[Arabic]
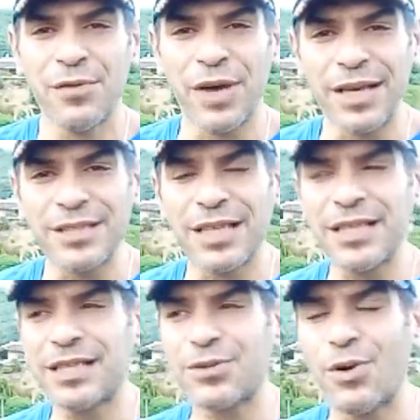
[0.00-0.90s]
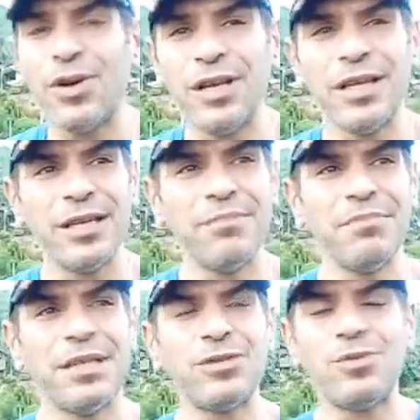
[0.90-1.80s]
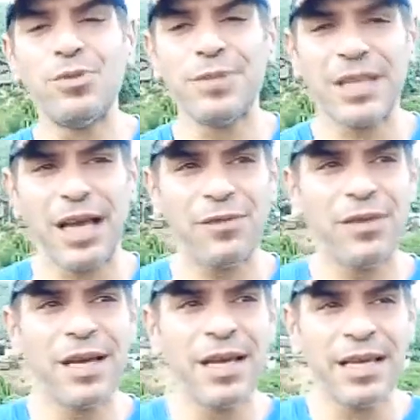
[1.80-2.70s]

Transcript: فانت تيجي تقول لي 800000